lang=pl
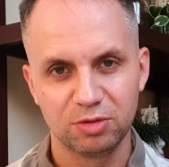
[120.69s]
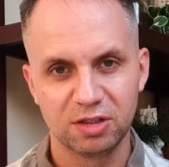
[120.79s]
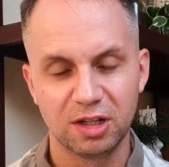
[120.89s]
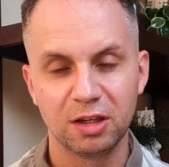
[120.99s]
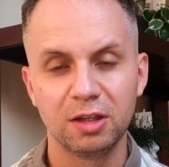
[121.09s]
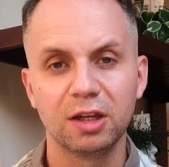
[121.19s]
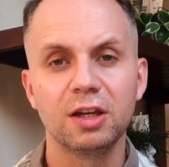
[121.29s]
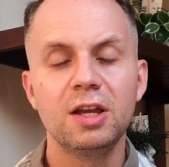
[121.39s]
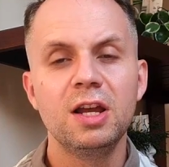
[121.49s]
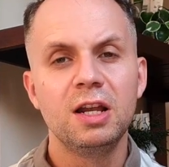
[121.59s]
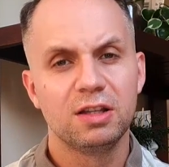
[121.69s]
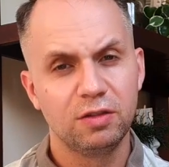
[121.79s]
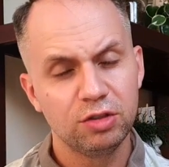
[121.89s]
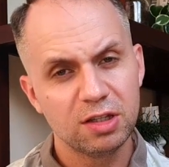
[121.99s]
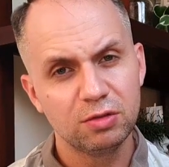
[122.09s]
przez radnych. Z
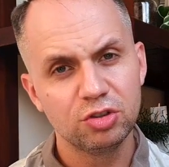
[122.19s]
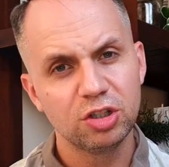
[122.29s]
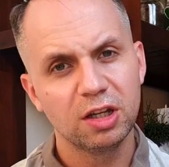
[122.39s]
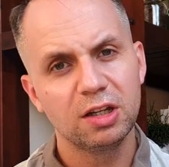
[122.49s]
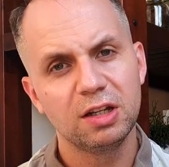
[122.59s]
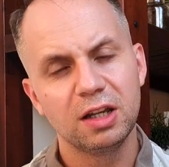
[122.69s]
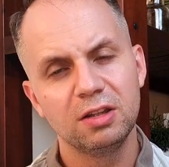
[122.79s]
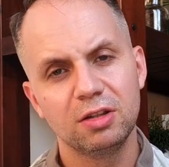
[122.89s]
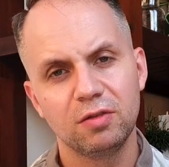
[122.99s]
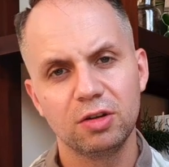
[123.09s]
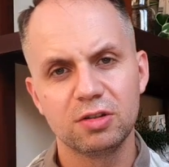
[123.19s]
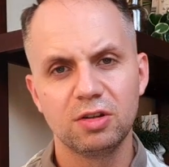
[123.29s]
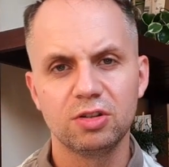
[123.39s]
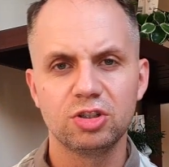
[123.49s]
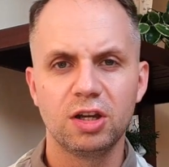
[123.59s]
23 radnych Nowego
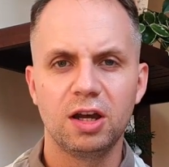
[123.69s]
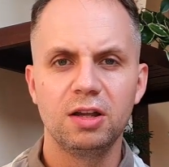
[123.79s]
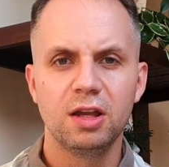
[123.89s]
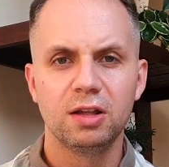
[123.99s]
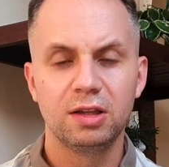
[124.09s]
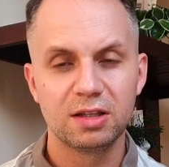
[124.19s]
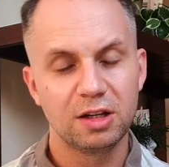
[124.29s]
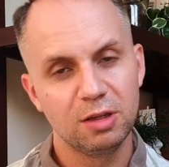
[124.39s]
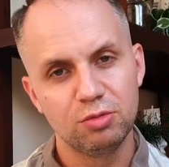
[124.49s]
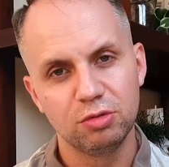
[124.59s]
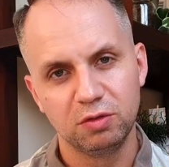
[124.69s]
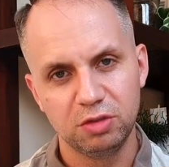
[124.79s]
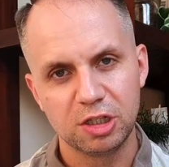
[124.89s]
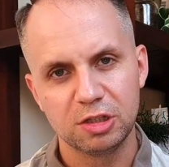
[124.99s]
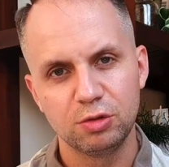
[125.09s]
Sącza na sali było
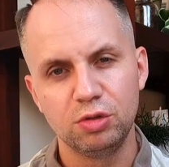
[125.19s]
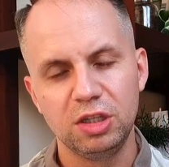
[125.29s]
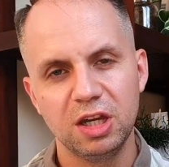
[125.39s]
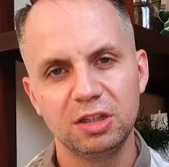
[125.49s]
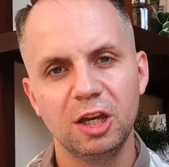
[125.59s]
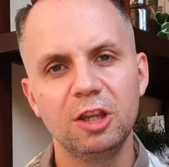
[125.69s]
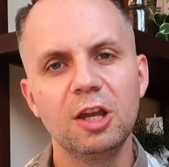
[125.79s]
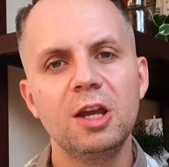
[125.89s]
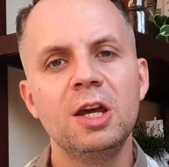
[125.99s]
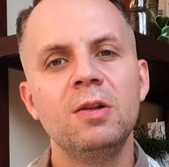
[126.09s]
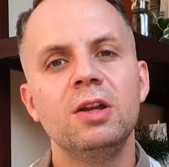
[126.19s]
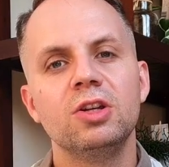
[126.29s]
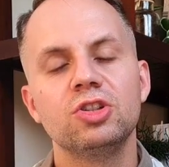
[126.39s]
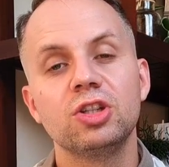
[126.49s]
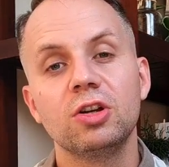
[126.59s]
21,
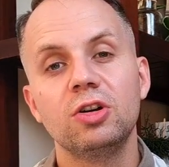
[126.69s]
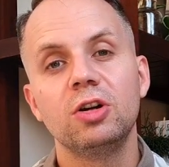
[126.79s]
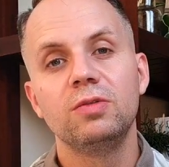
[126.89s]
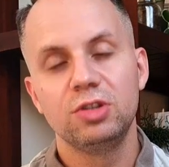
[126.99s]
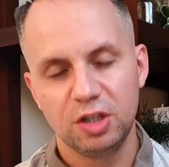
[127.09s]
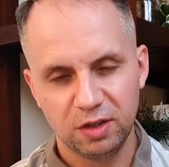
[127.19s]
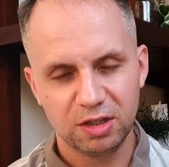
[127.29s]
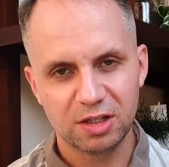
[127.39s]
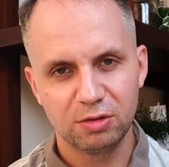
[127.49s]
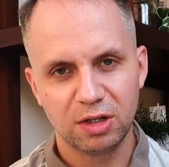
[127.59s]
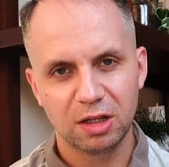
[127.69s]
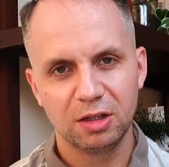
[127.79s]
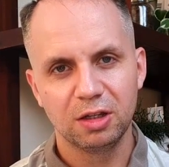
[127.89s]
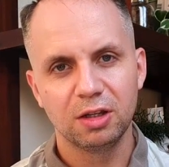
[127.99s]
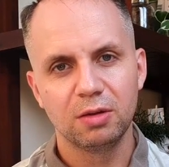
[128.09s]
z czego 19
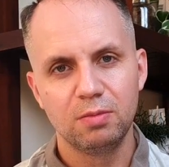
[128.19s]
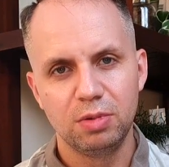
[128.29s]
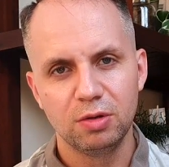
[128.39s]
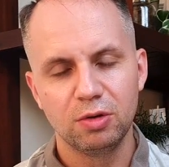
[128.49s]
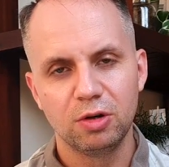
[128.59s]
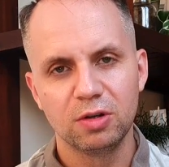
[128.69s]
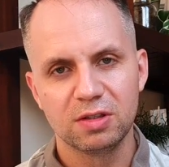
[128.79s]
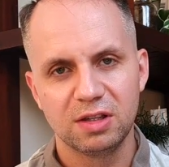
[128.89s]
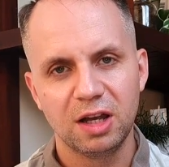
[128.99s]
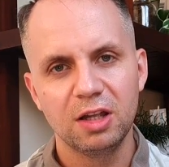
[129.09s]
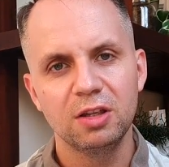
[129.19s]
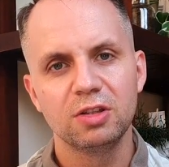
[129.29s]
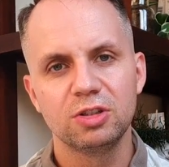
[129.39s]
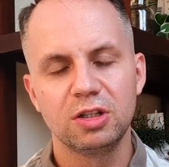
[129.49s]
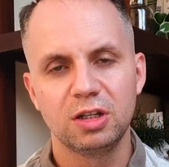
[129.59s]
radnych było za,
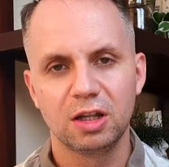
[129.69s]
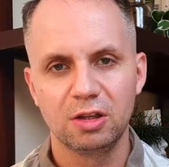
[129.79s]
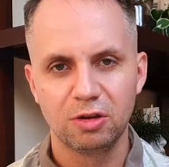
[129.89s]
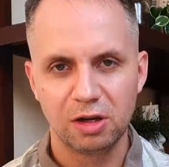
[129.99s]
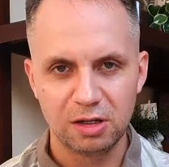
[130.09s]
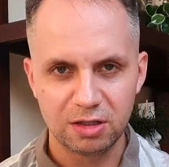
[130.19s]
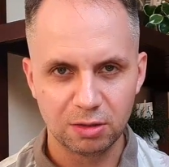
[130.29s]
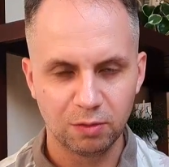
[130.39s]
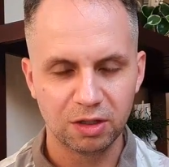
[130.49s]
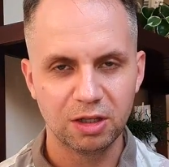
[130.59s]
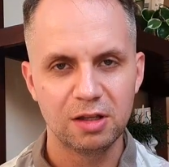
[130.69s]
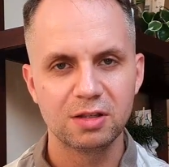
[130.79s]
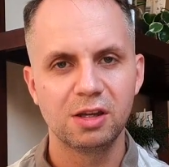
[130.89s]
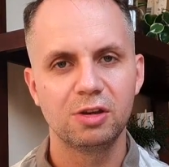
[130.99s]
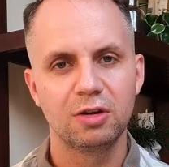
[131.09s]
czyli radni Koalicji
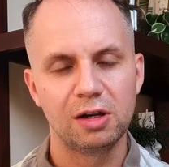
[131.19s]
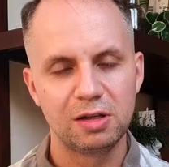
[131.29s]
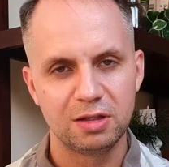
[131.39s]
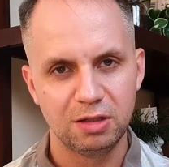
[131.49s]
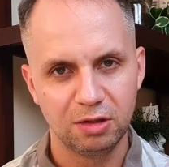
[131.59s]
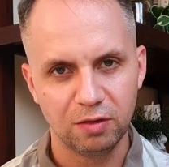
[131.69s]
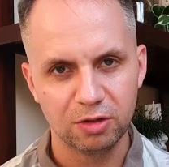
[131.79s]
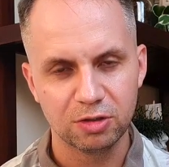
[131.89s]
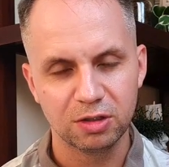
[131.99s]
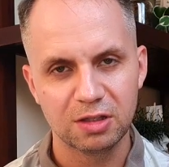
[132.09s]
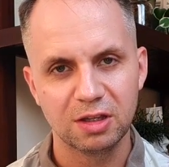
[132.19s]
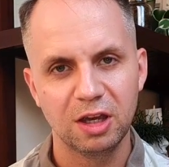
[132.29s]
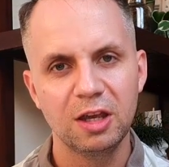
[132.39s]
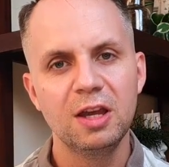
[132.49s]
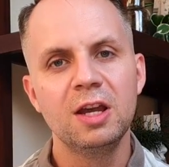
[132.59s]
Obywatelskiej, Koalicji Nowosądeckiej,